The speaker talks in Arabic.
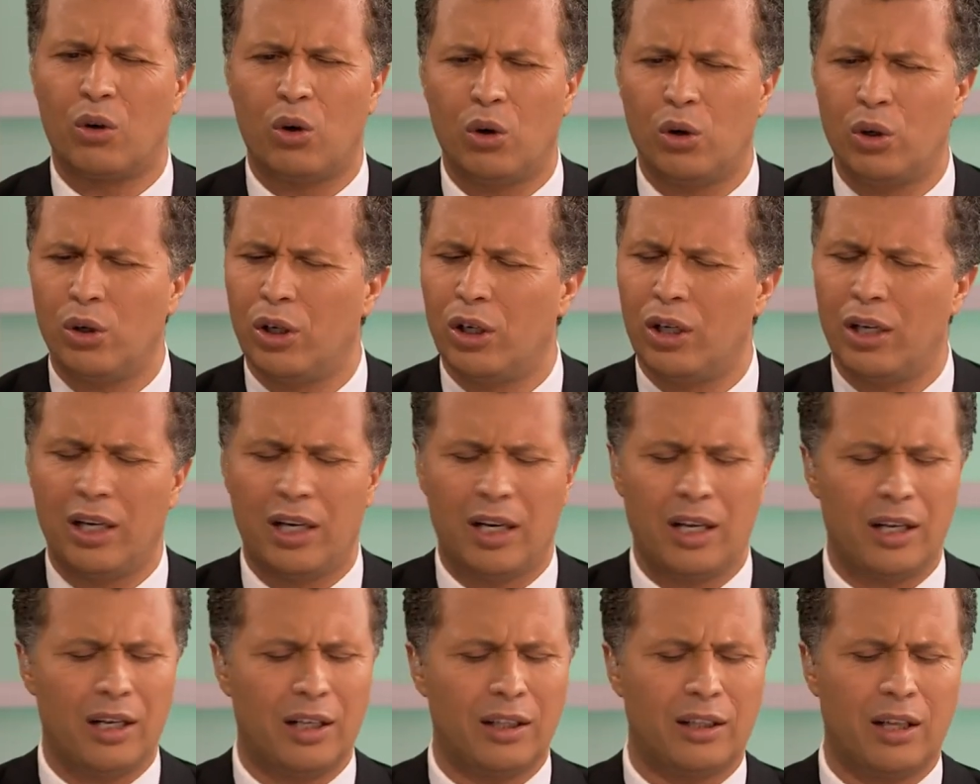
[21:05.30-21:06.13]
كل
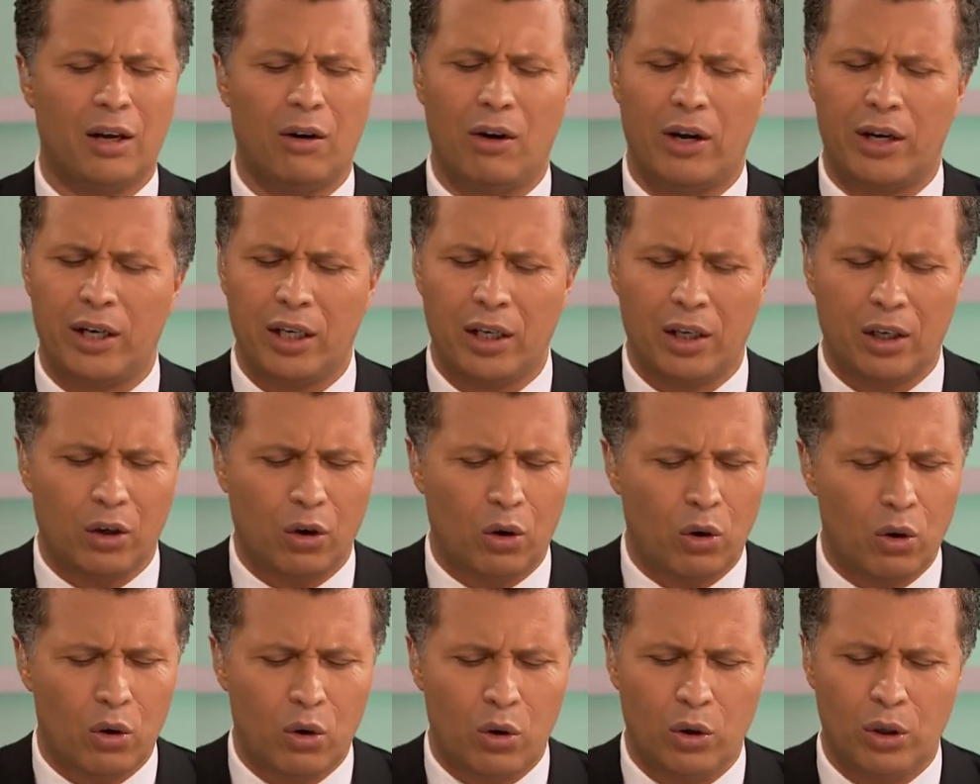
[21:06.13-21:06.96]
التواريخ
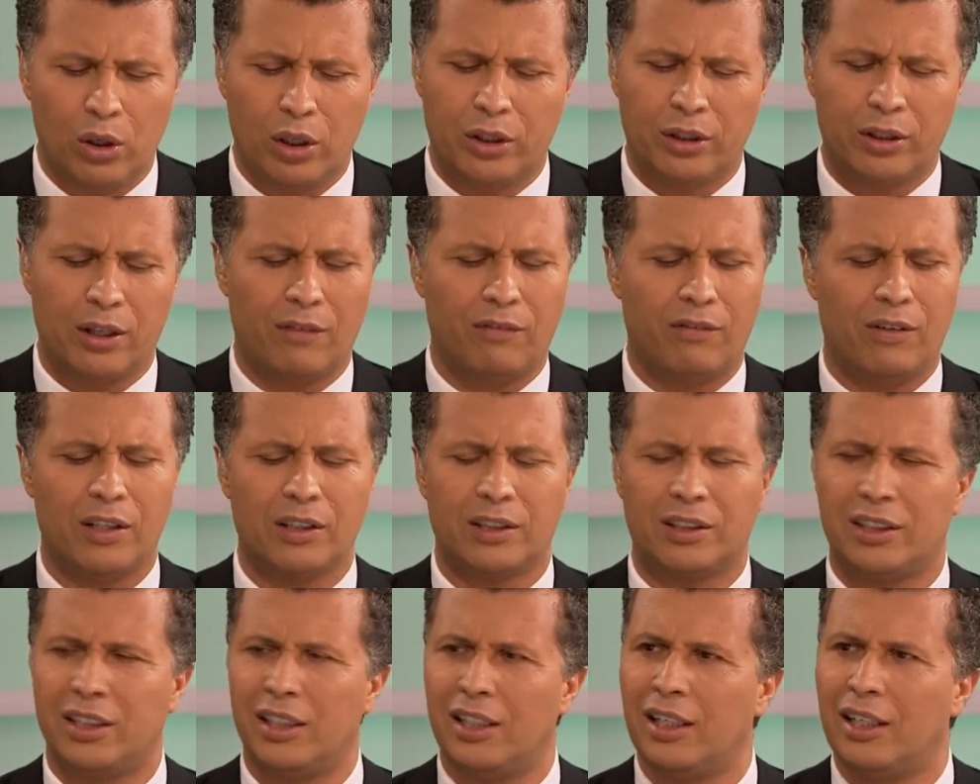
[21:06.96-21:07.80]
وكل
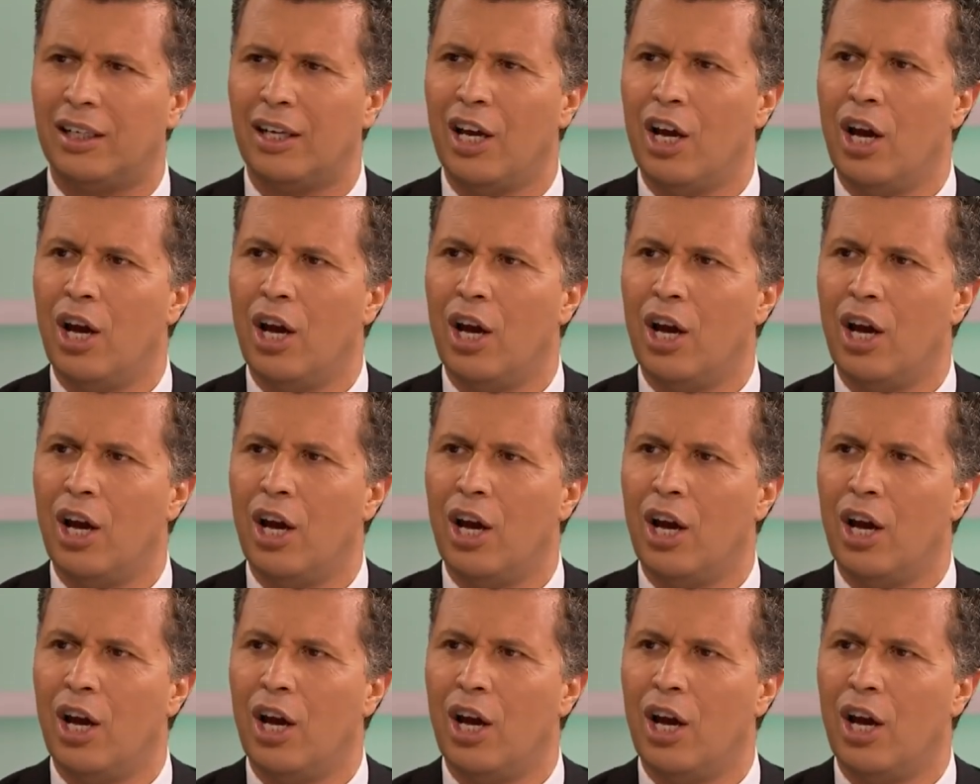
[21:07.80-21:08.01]
التفاصيل